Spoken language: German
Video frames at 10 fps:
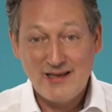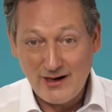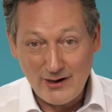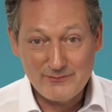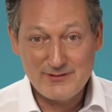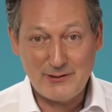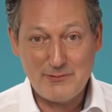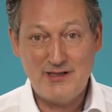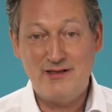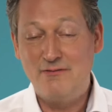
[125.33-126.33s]
auf
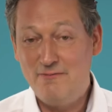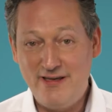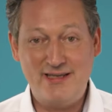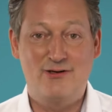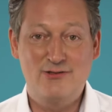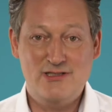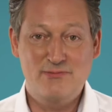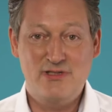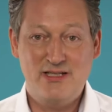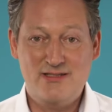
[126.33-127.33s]
Dauer weg aus
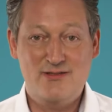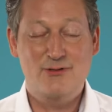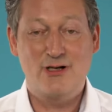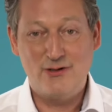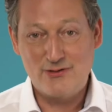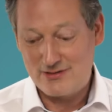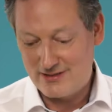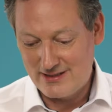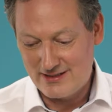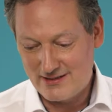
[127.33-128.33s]
dem Netz oder aus
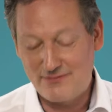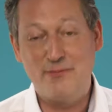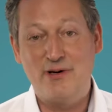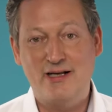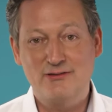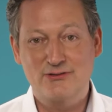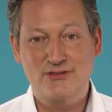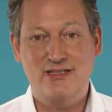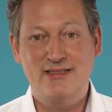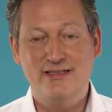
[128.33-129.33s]
den
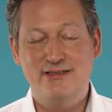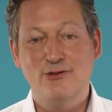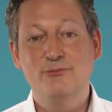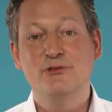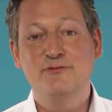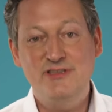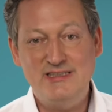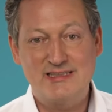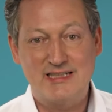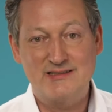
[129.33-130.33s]
Verbreitungskanälen, umso
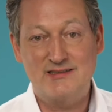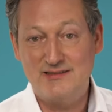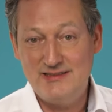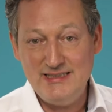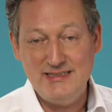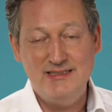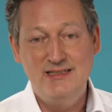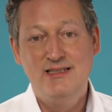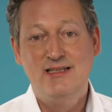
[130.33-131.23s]
wichtiger ist es, Sie